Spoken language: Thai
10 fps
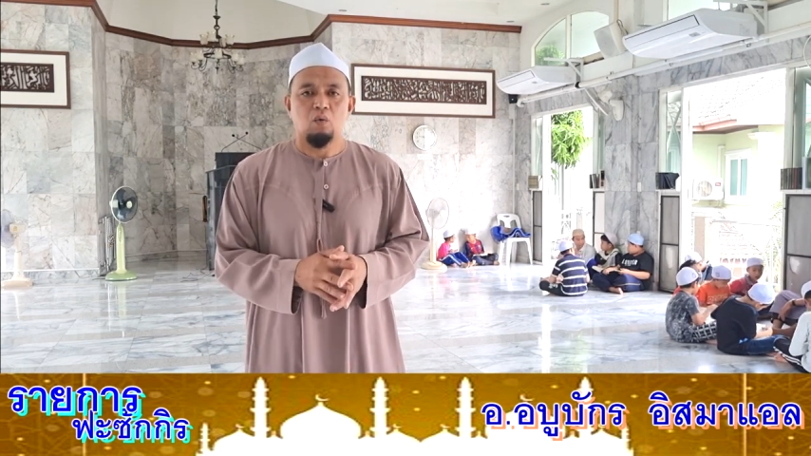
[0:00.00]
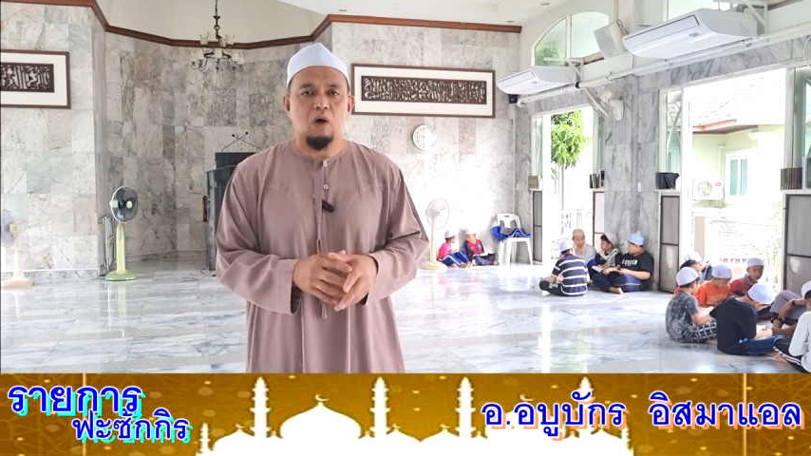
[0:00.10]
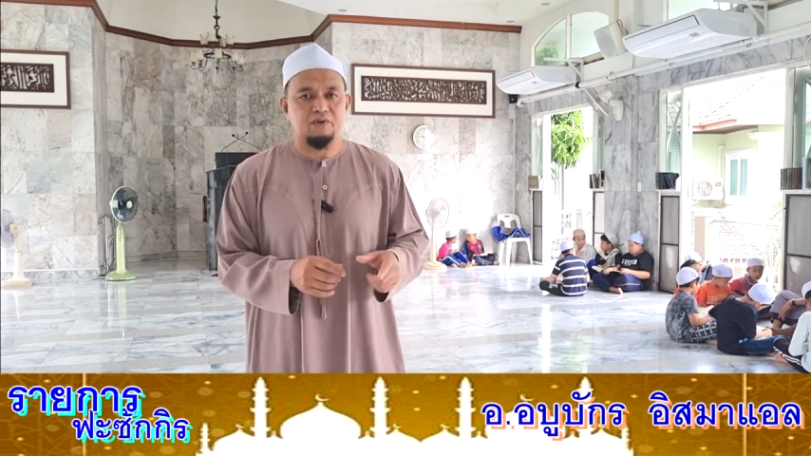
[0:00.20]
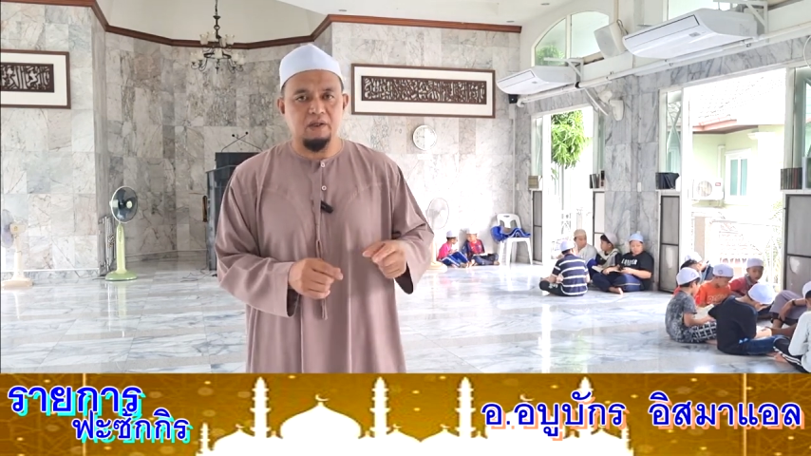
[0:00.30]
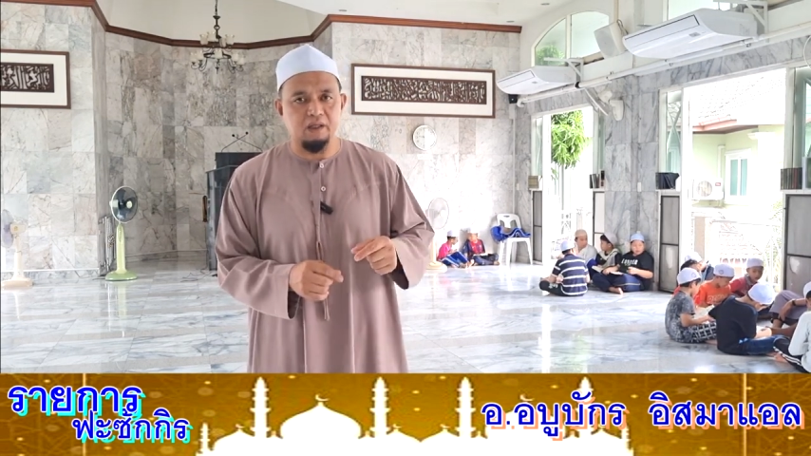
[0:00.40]

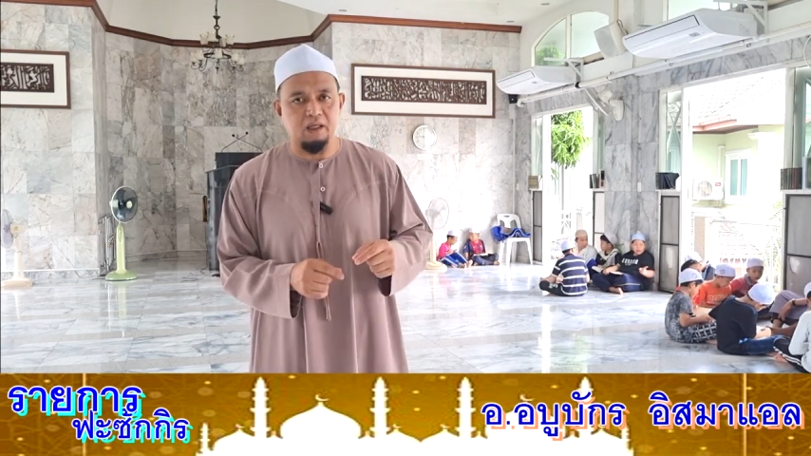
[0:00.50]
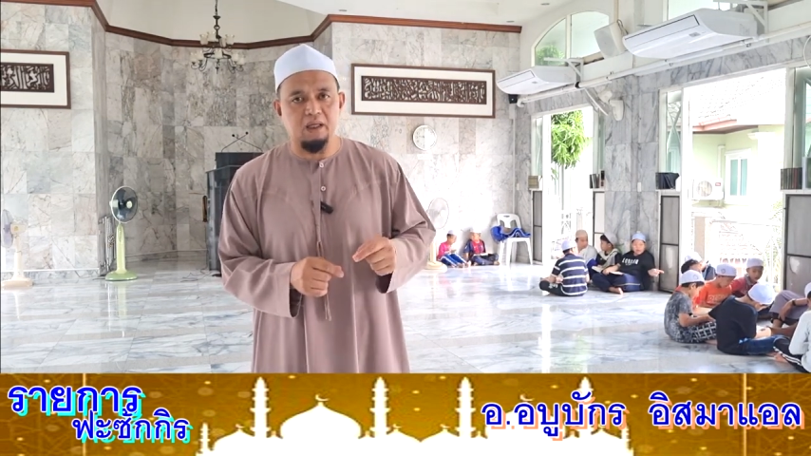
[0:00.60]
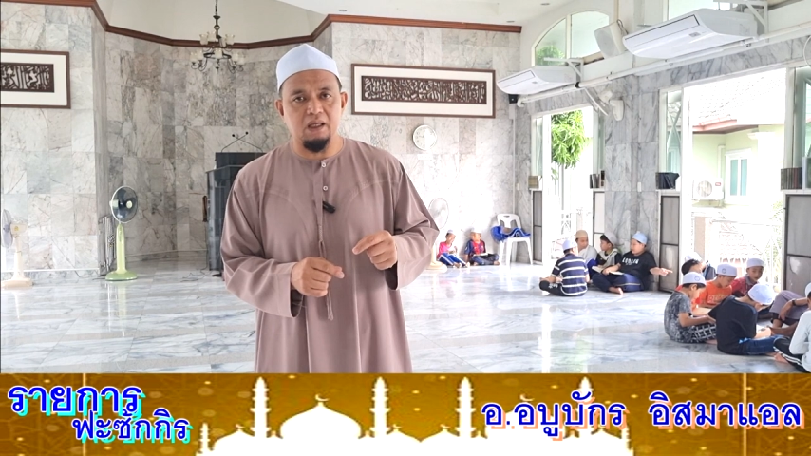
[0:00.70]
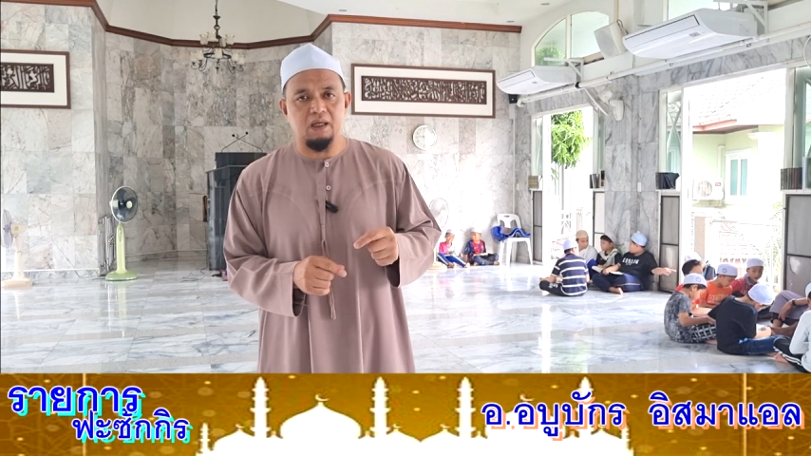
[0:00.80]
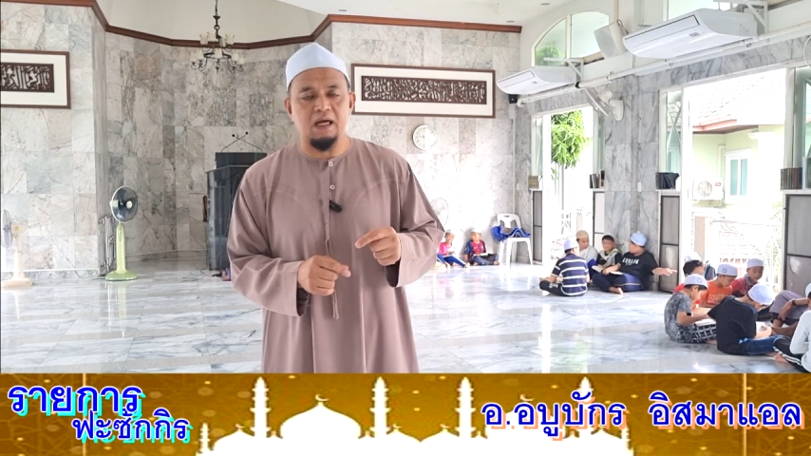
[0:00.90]
ว่าสิ่งนี้
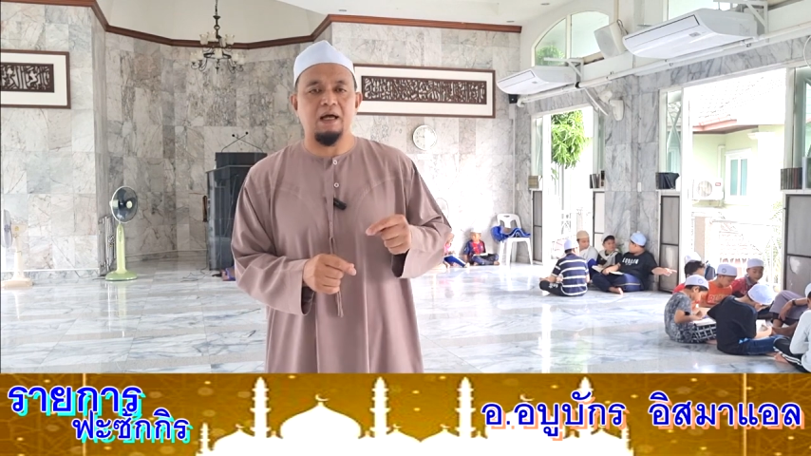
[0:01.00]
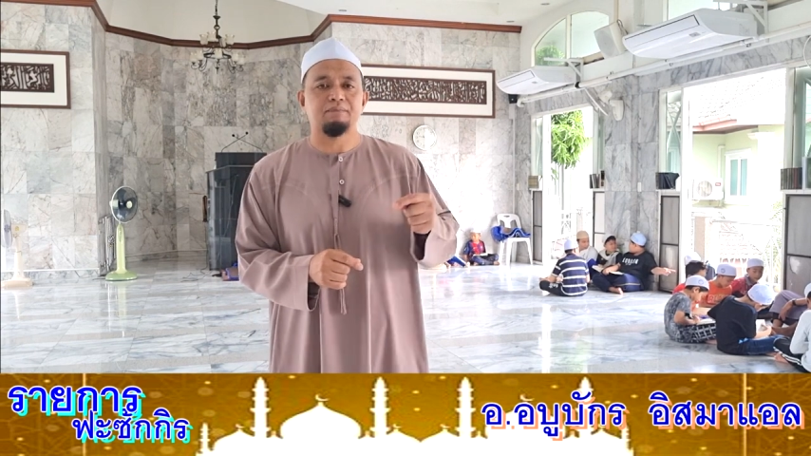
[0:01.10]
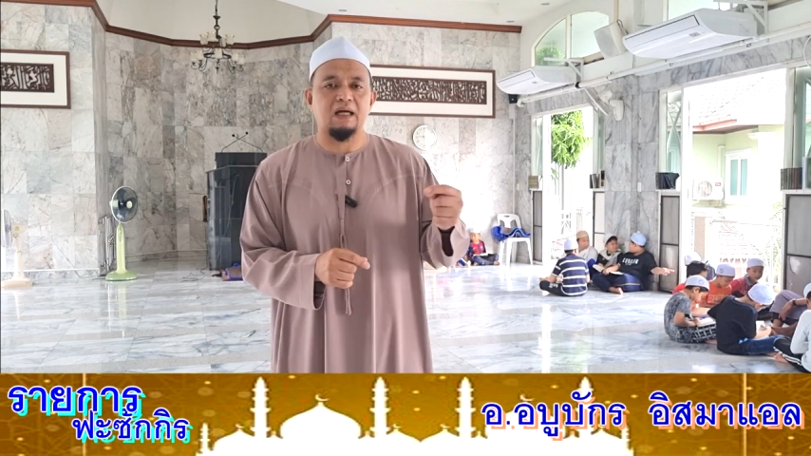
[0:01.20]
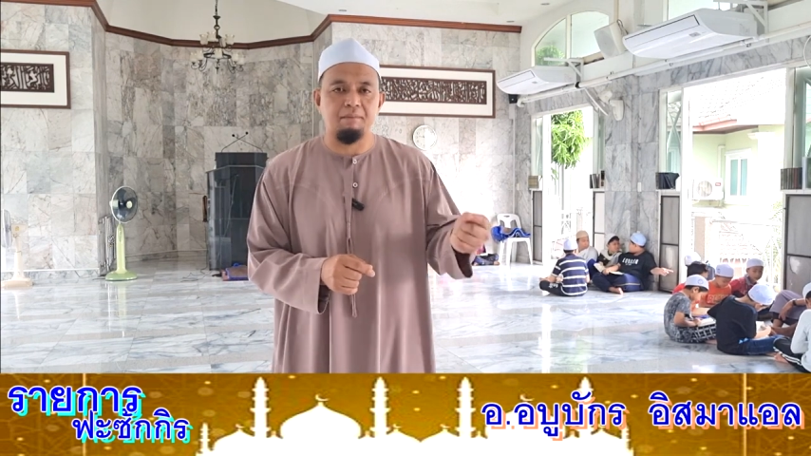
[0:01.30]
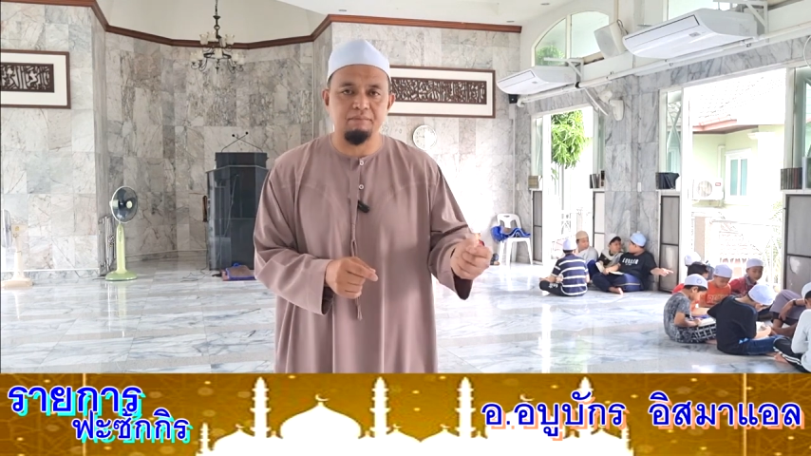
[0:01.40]
ห้าม
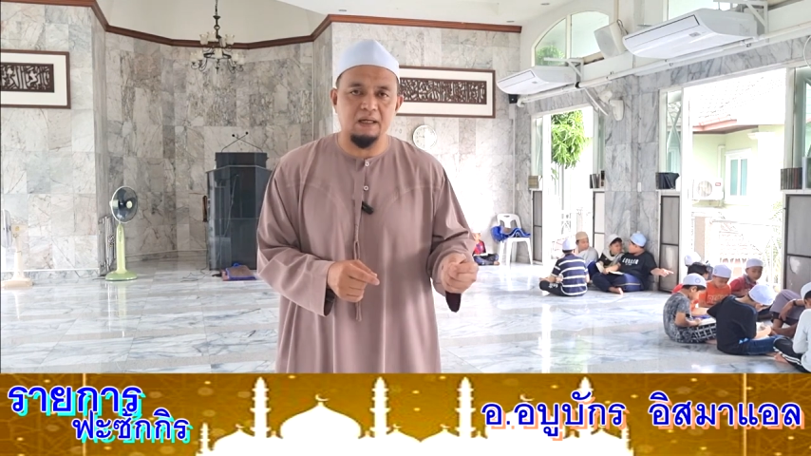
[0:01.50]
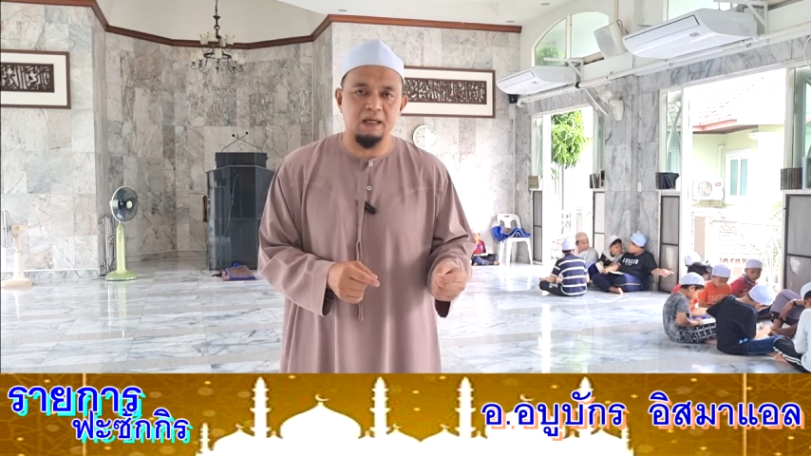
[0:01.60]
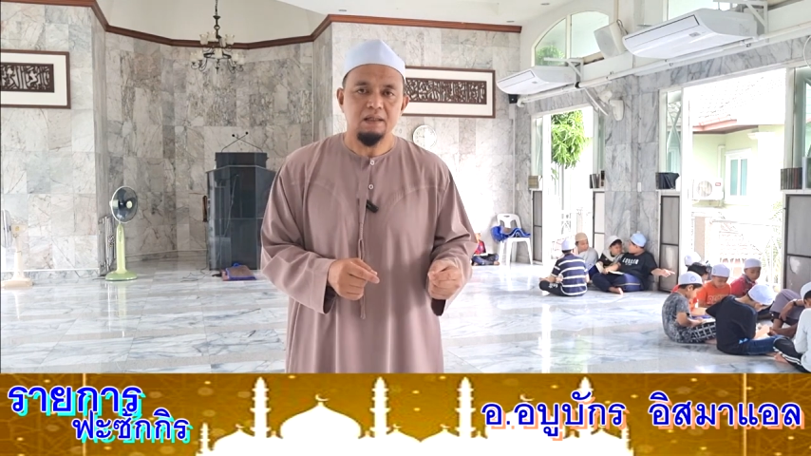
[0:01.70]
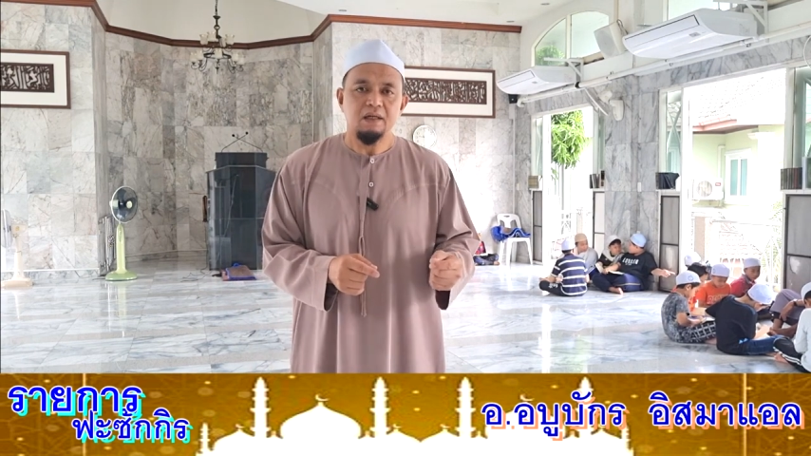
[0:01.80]
ทำนะ